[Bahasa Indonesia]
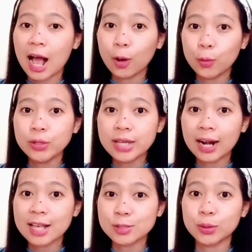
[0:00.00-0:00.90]
aku
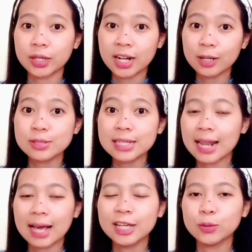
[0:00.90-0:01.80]
yang langsung reda udah terus
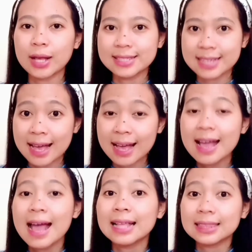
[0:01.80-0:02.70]
hilang gitu
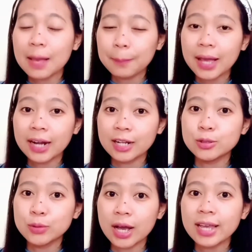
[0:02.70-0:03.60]
aja tapi ada
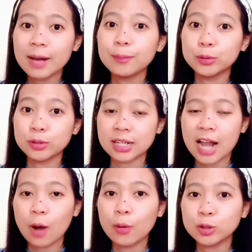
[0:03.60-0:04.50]
juga yang bentusan
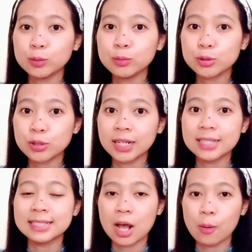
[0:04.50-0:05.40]
aku itu muncul
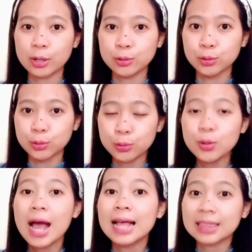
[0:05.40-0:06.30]
jadi jerawat
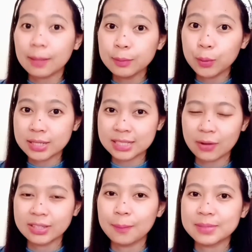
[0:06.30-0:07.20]
dulu tapi bukan
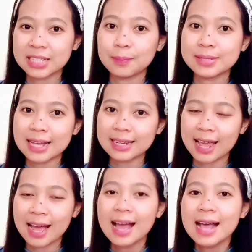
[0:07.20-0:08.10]
jerawat yang besar-besar
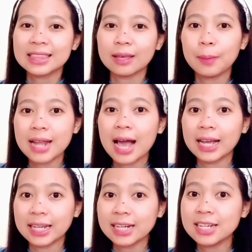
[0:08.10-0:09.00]
ya tapi
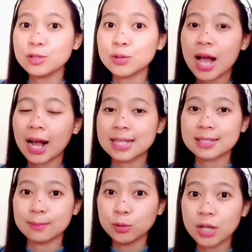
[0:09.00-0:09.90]
pada akhirnya dia juga akan
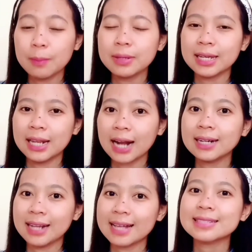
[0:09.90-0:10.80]
sembuh dan
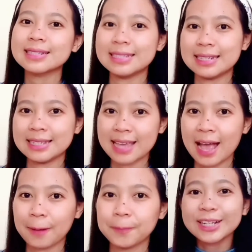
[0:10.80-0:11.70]
menghilang dengan
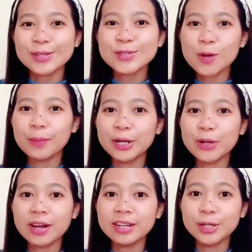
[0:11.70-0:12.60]
sendirinya Terus
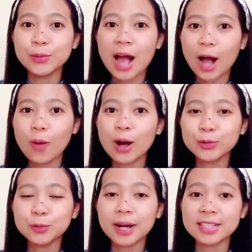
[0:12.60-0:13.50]
komedian di hidung aku,
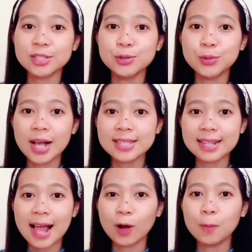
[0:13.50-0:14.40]
aku tuh merasa juga
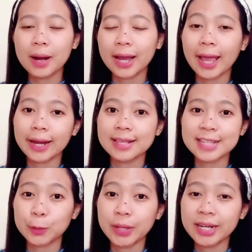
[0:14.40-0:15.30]
setelah aku pakai
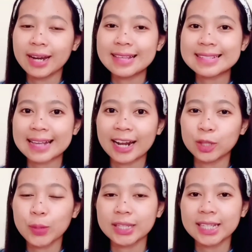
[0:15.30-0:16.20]
acne serumnya dari
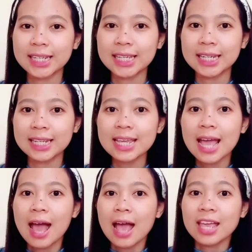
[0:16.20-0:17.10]
Scarlet Whitening
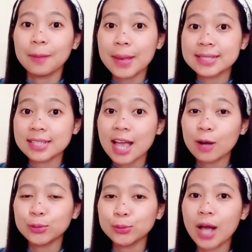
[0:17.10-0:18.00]
ini, yang
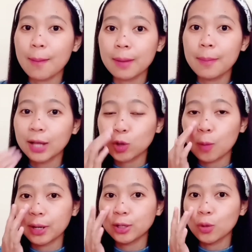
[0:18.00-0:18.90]
biasanya aku tuh gampang banget
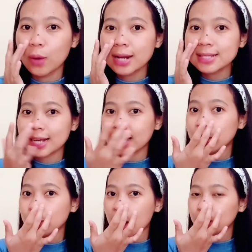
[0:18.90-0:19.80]
komedoan,
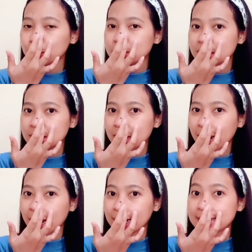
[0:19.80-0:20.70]
sekarang hidung aku tuh jadi
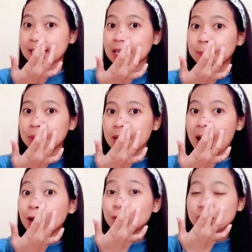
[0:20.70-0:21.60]
kayak kerasa lebih
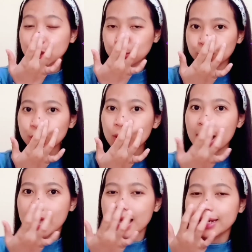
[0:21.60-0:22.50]
halus
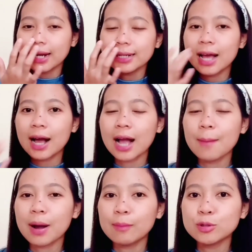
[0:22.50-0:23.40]
gitu, dan gak
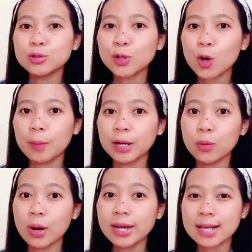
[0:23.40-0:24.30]
gampang muncul
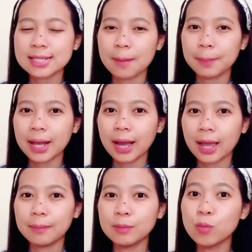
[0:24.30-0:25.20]
komedoan yang sampai
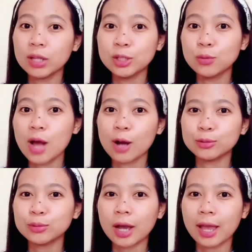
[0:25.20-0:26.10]
kayak membuat hidung
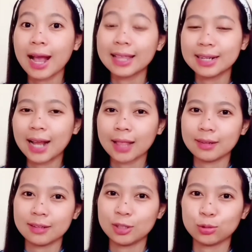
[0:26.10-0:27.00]
aku tuh kayak
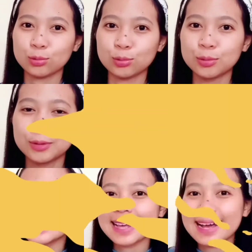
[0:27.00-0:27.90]
gatel-gatel gitu.
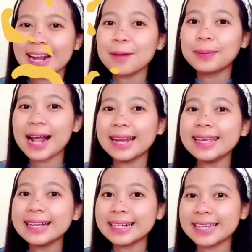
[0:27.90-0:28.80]
Sekarang
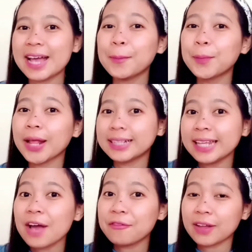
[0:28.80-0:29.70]
beralih ke yang
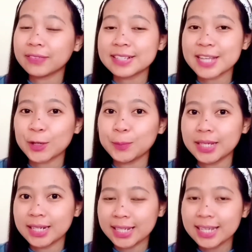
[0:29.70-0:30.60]
Bradley Effrater Serum
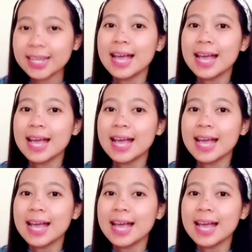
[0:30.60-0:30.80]
ini.